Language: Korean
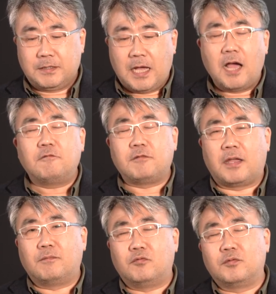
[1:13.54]

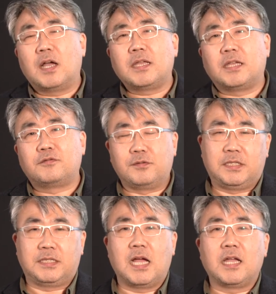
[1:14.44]
향후에 문화예술
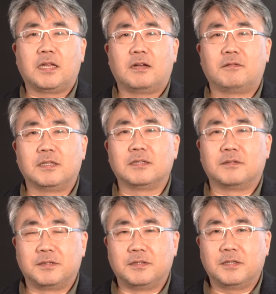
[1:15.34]
시장이라고 하는
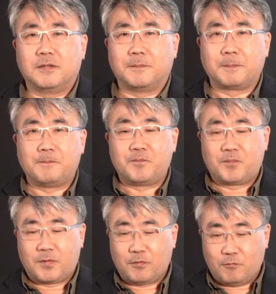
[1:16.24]
것은요.
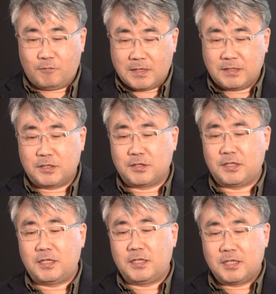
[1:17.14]

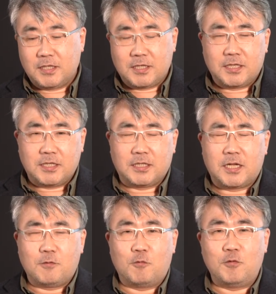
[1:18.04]
완전히
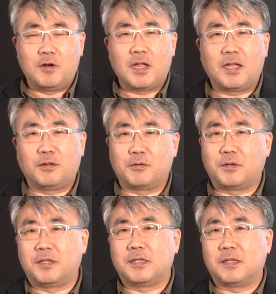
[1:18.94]
이제 온라인으로
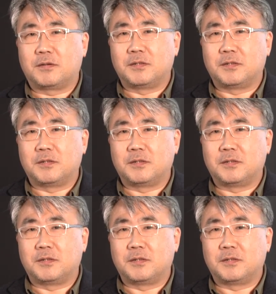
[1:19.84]
대체될